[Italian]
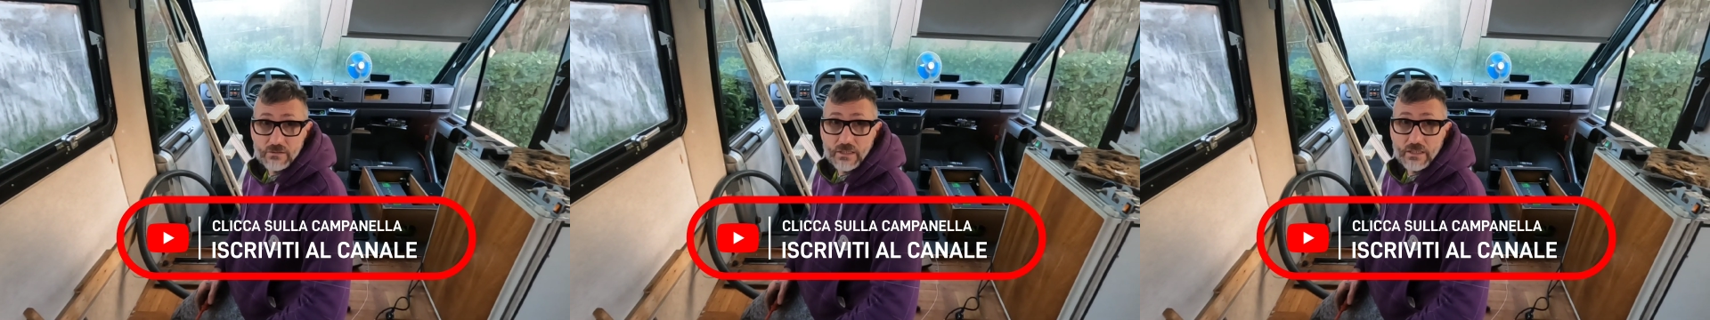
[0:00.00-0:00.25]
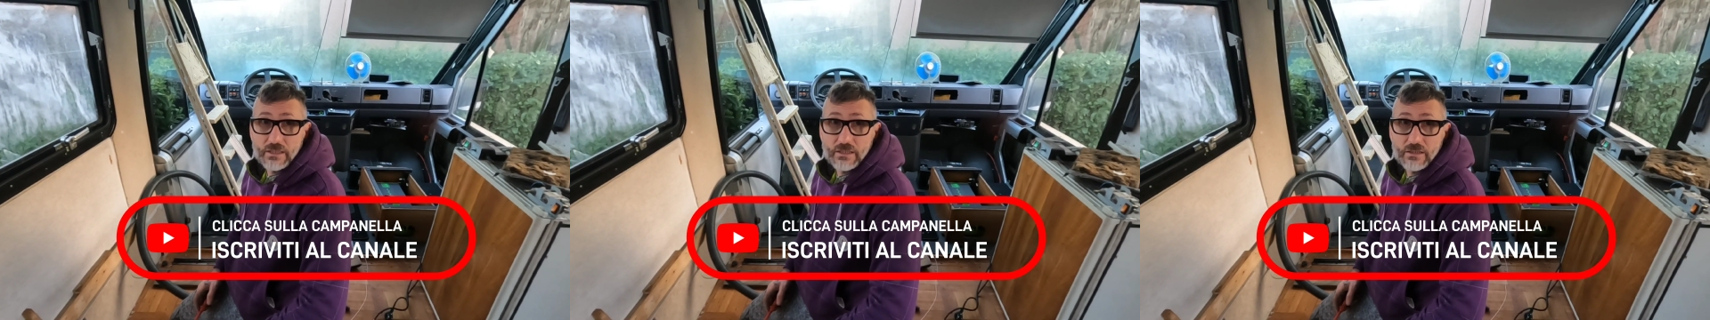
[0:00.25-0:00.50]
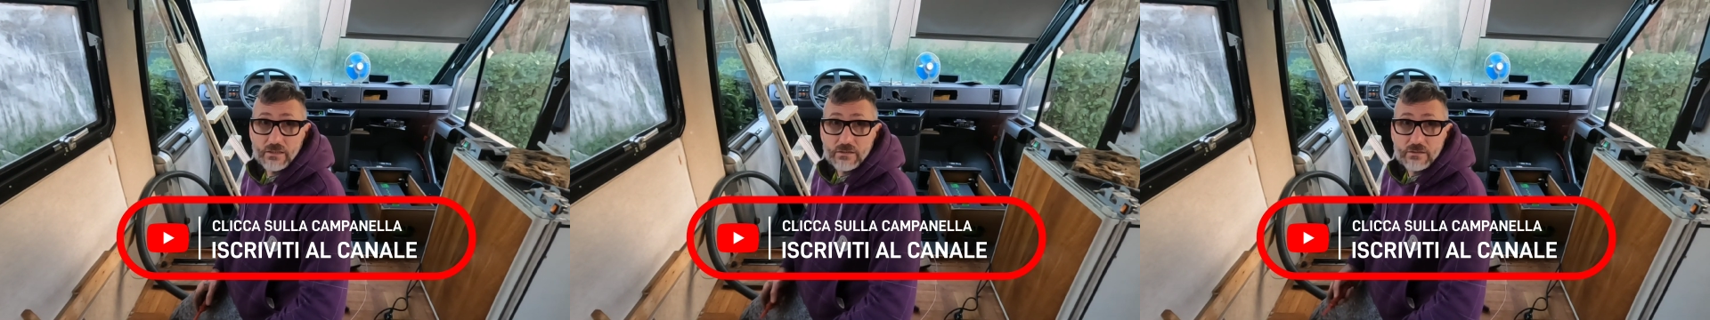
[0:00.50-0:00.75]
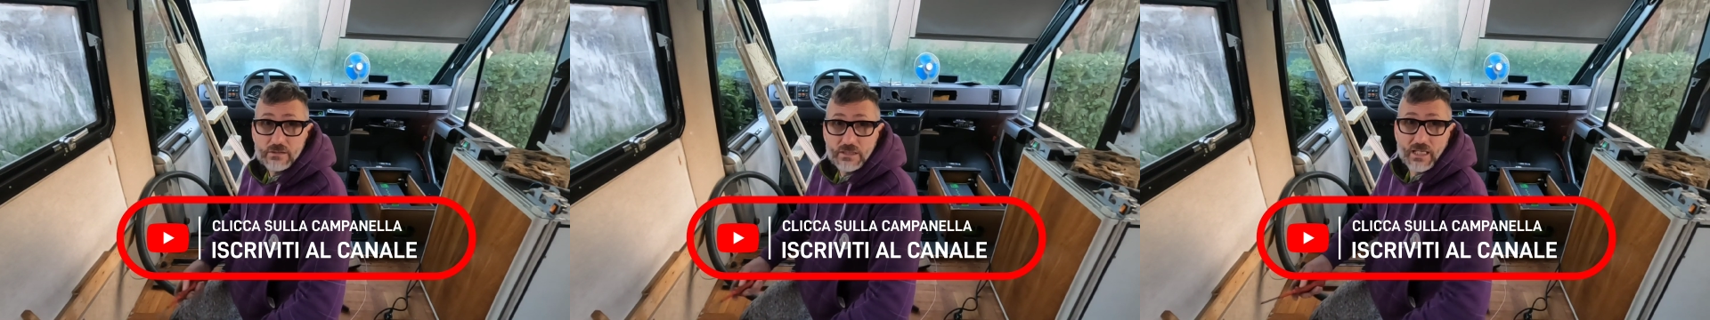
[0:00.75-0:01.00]
non è che
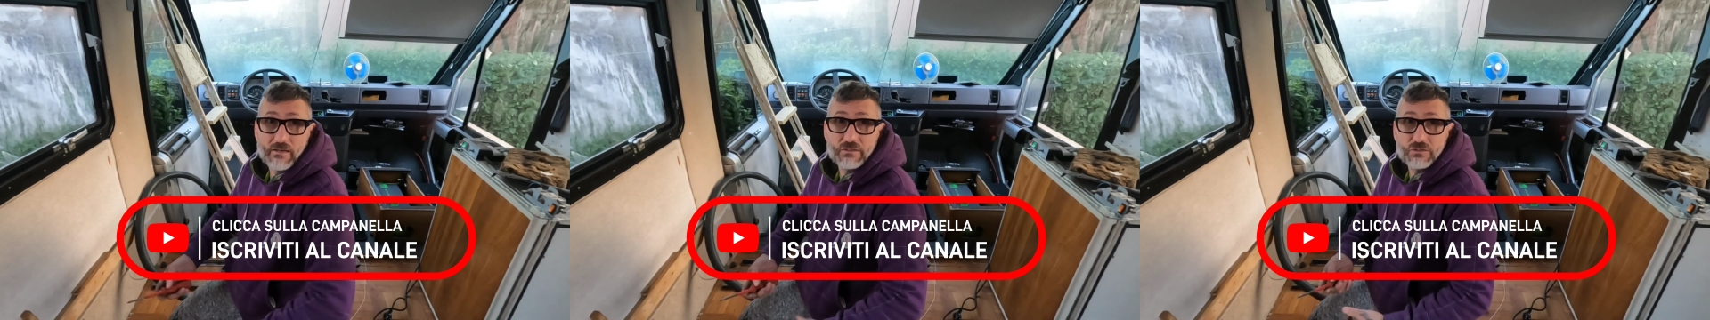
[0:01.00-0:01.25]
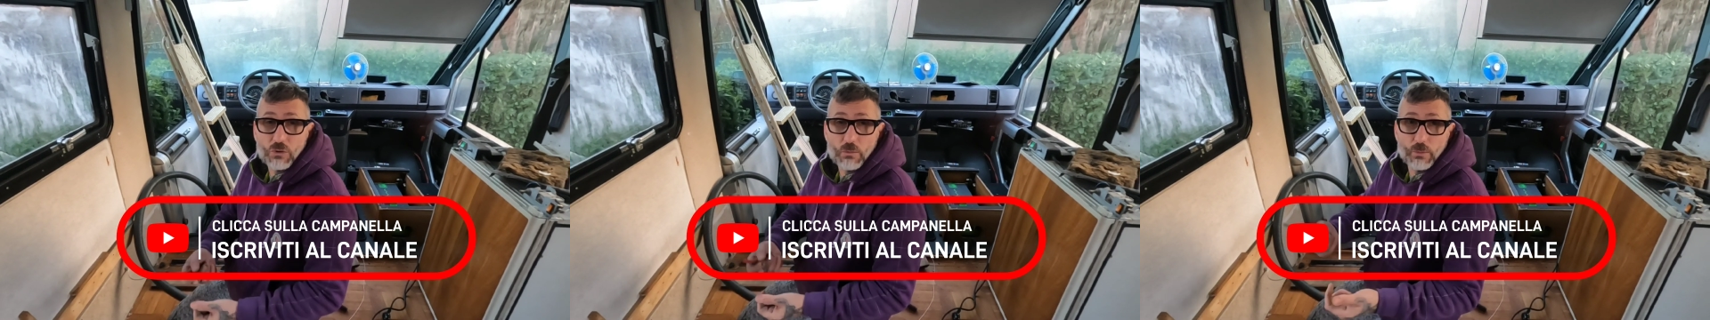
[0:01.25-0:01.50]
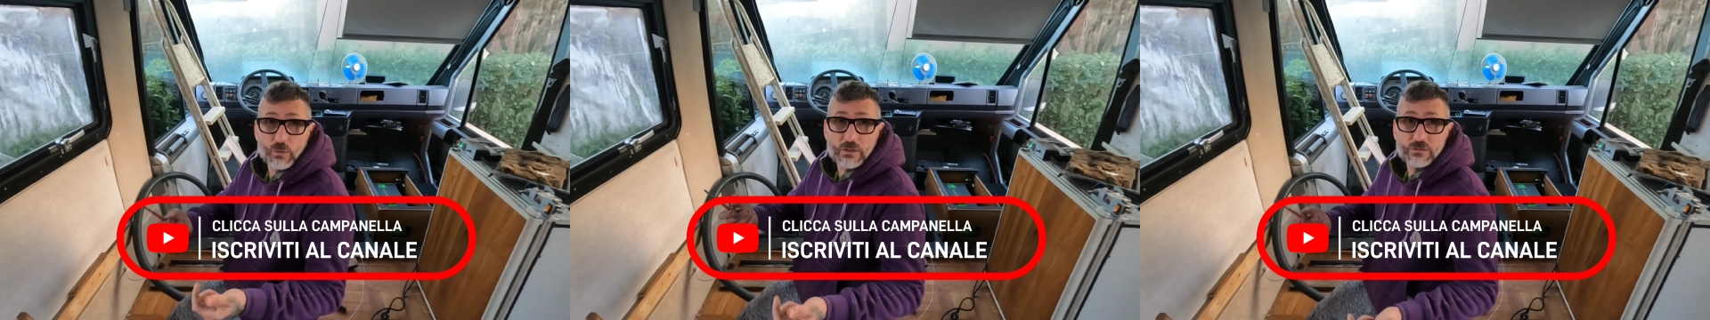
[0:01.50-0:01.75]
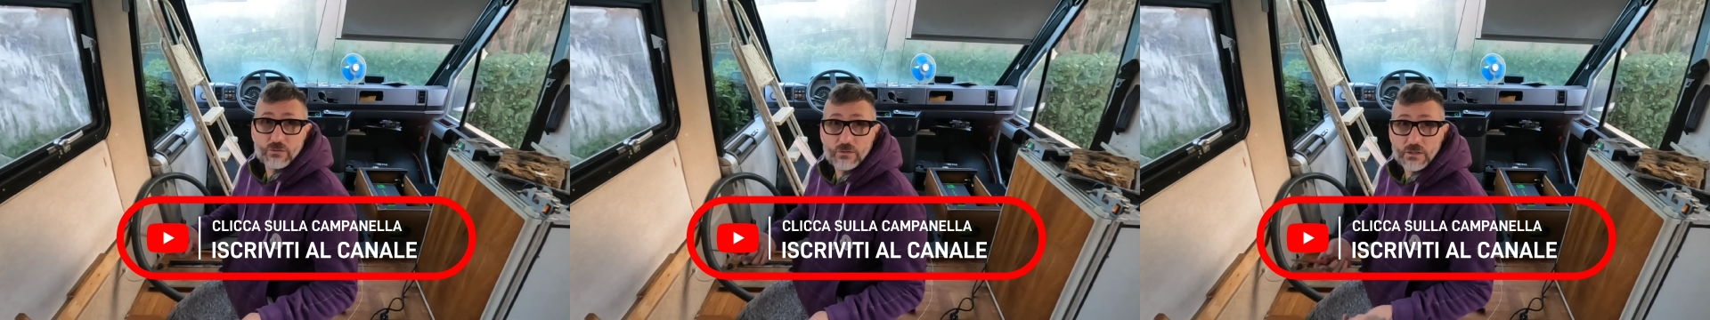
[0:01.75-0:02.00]
i cavi si rompono
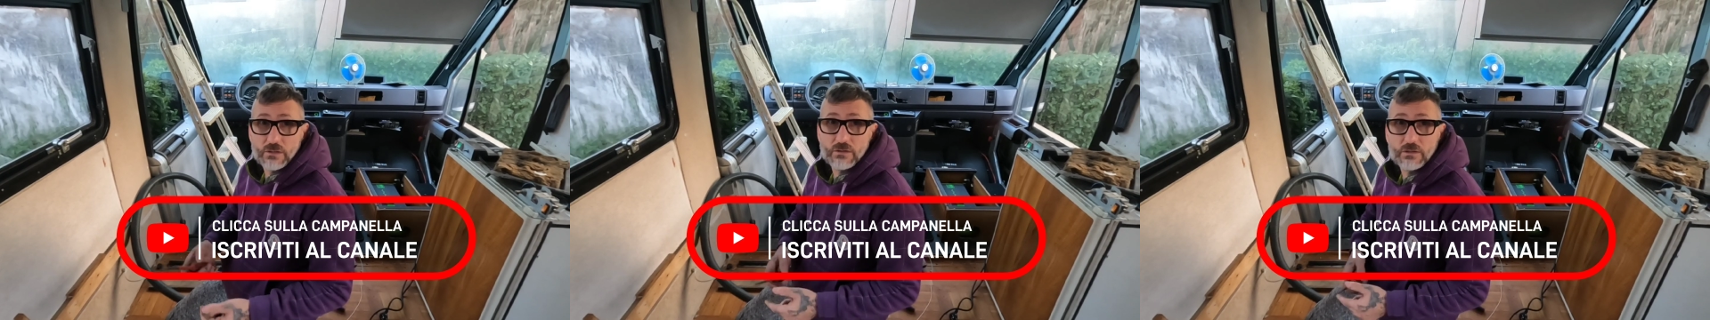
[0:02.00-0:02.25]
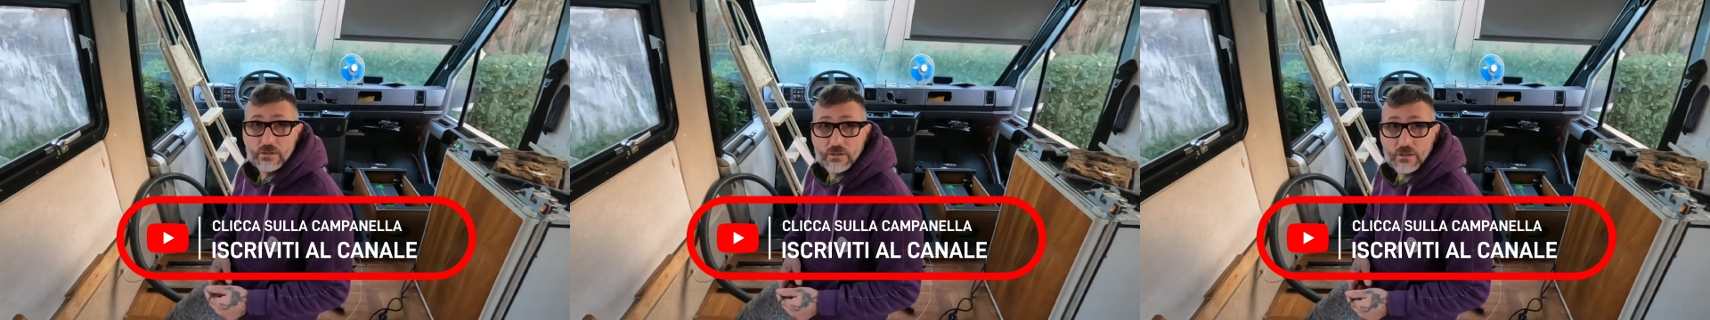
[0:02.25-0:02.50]
da soli, no?